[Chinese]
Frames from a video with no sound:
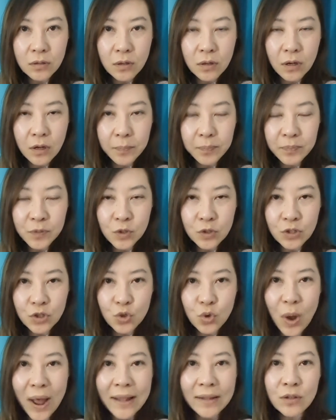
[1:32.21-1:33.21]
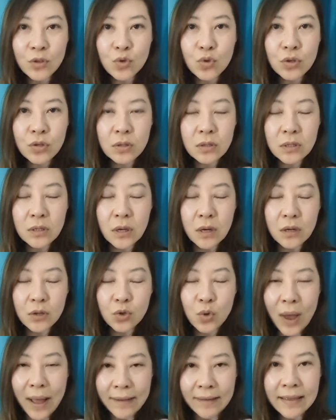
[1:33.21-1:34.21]
嗯，就是传，呃，
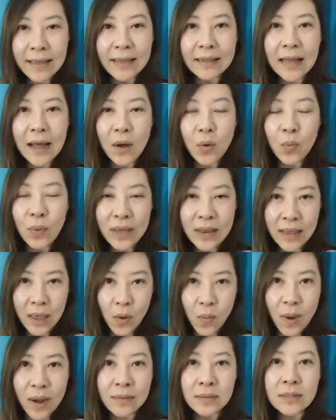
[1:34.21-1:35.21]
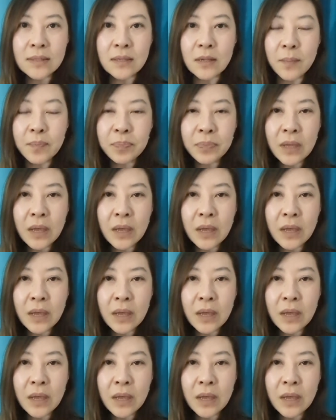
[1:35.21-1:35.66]
传给他威廉王子。